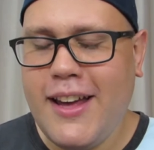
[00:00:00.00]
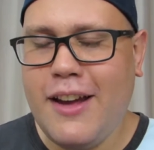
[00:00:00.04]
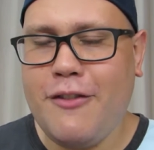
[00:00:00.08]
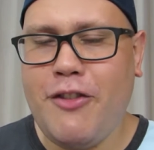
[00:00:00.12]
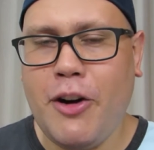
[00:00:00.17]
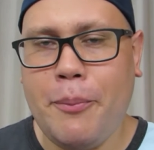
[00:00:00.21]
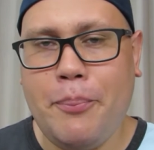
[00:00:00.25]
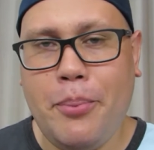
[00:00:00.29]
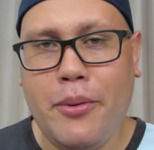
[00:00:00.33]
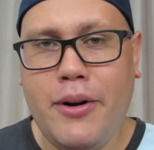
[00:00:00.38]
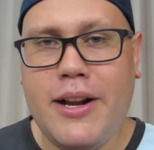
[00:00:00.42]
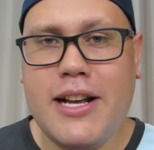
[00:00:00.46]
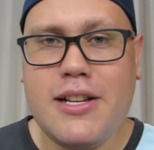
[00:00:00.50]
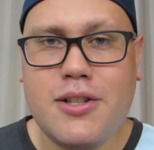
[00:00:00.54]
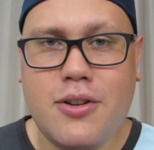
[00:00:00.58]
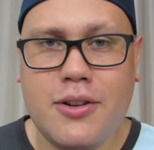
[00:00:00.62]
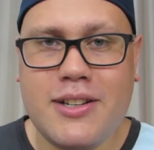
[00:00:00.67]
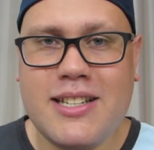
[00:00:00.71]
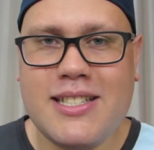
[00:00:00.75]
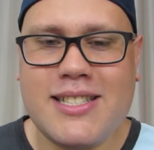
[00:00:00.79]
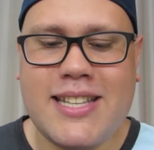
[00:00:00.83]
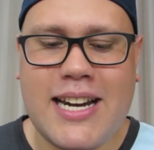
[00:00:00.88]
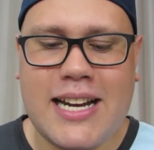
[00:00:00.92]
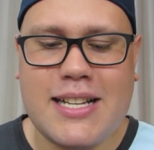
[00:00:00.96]
e foi por isso que eu
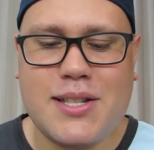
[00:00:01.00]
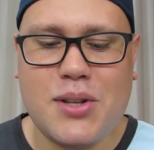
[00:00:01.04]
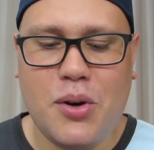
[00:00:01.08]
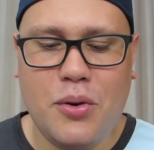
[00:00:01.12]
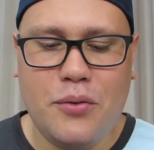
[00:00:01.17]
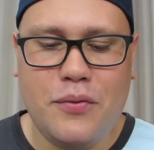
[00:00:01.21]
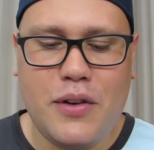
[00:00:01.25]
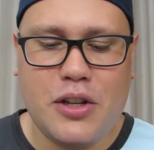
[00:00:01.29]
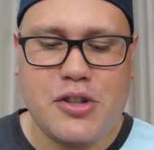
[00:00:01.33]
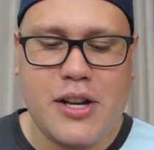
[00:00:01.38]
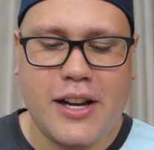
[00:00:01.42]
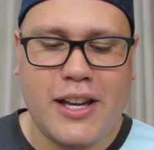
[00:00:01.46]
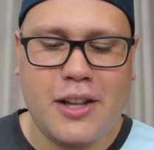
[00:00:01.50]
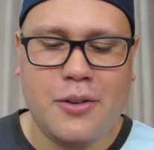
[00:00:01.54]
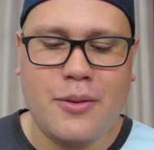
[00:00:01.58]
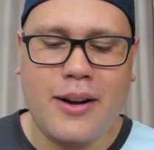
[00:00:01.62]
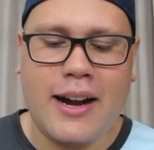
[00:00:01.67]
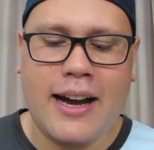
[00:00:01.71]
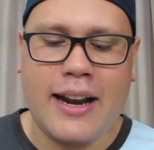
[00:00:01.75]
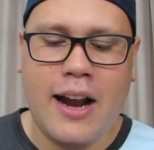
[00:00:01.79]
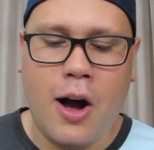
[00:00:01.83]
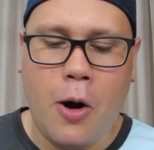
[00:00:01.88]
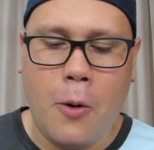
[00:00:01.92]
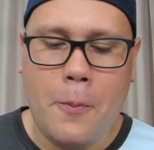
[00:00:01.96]
quis trazer um vídeo aqui no
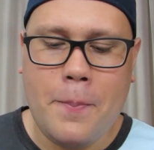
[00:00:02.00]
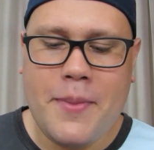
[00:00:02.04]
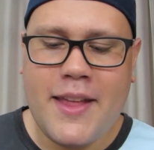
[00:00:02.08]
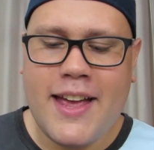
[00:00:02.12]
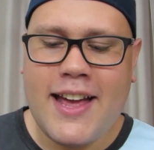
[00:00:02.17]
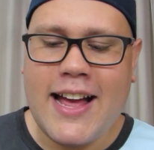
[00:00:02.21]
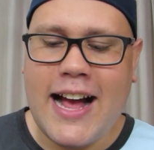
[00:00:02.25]
canal.